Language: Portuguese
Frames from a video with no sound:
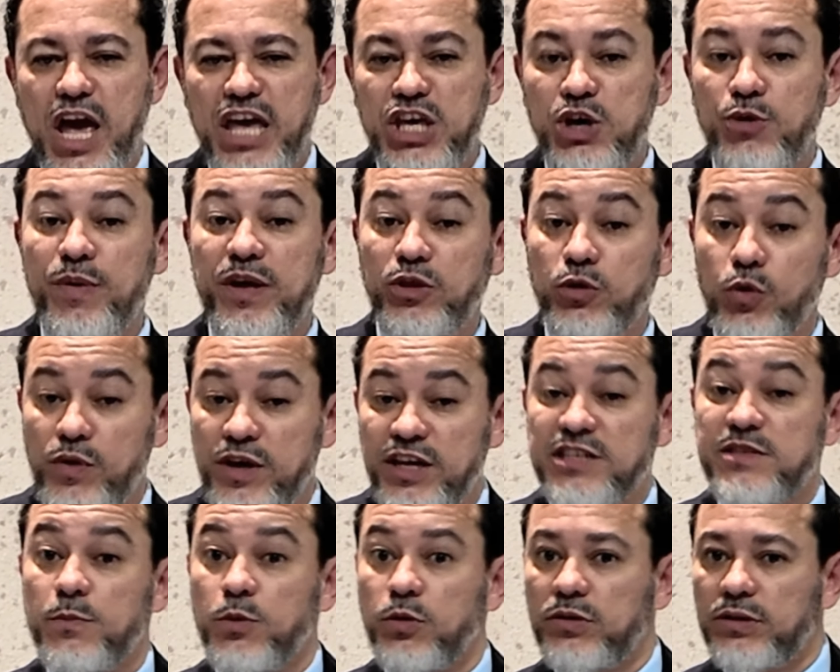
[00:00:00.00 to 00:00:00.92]
E o
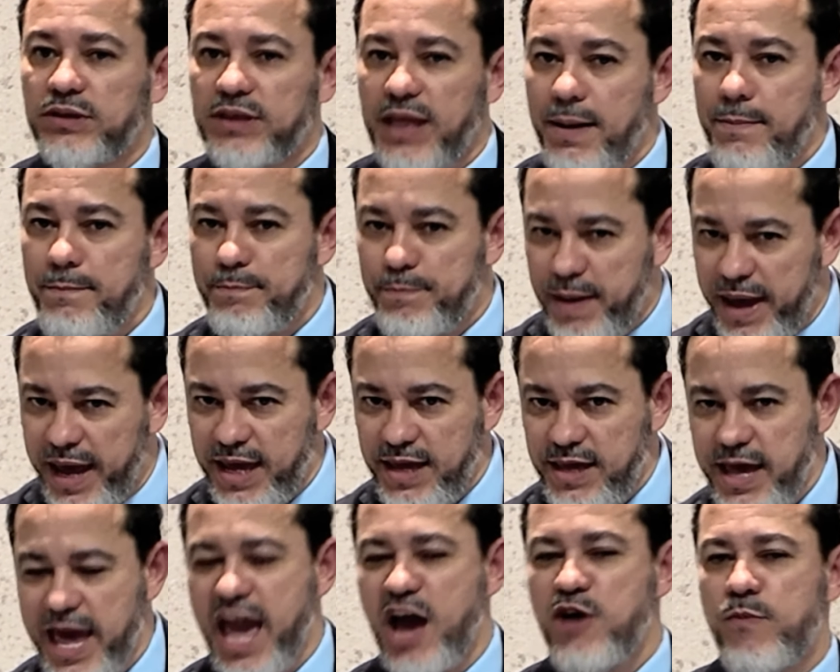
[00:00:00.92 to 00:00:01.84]
hinduísmo
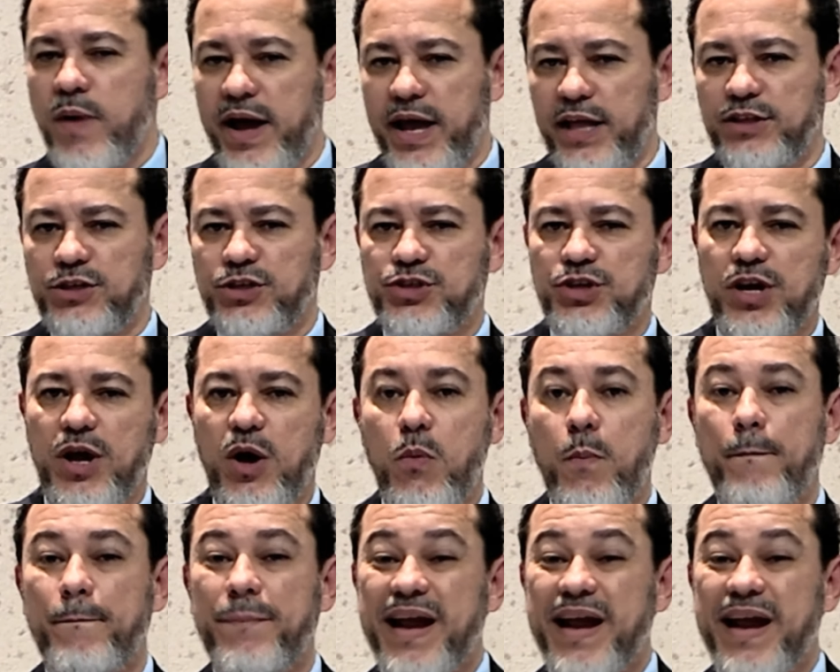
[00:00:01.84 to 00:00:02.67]
também é uma religião